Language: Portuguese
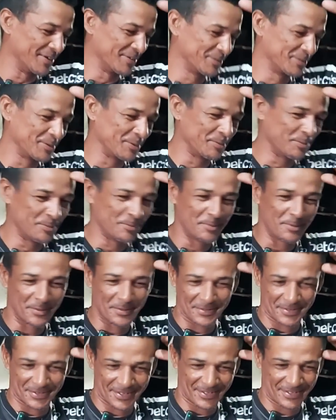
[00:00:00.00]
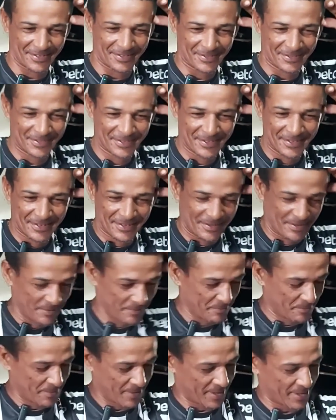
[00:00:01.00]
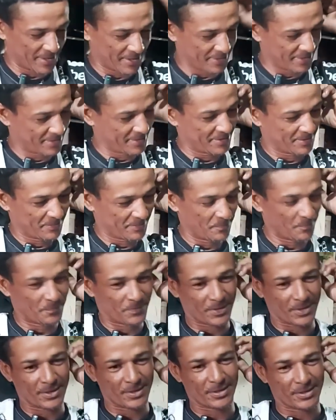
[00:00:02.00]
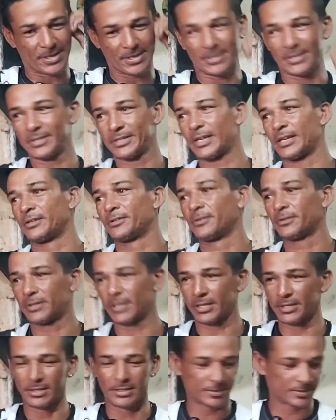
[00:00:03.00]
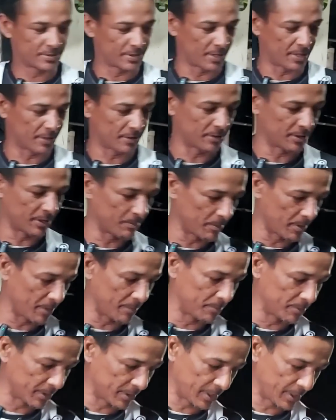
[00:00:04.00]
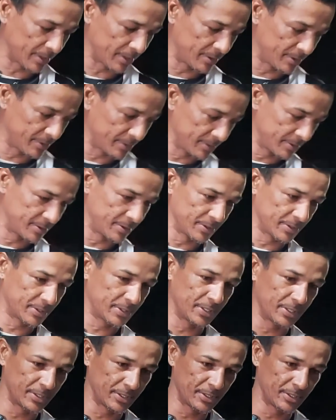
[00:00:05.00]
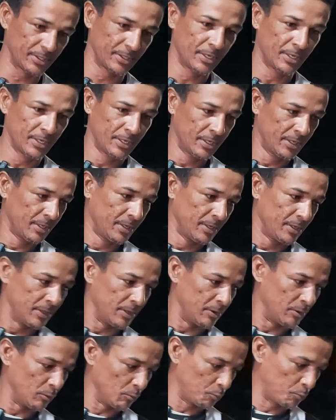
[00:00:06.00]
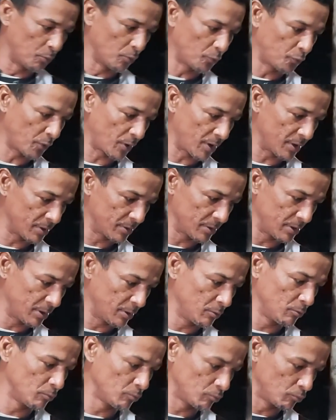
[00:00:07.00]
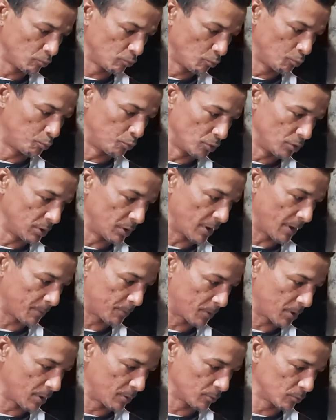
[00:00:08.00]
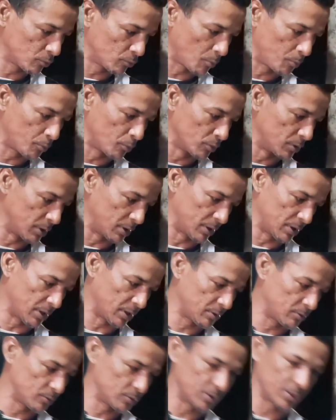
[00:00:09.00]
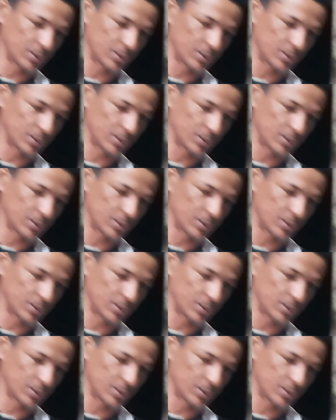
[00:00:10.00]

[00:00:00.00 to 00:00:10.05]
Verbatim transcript: Falando sobre o bolo, né? É. Mas, graças a Deus, tá dando certo, né? Uma brincadeirazinha que eu não pude falar, eu não, não, pude não, é porque eu não tô podendo, né?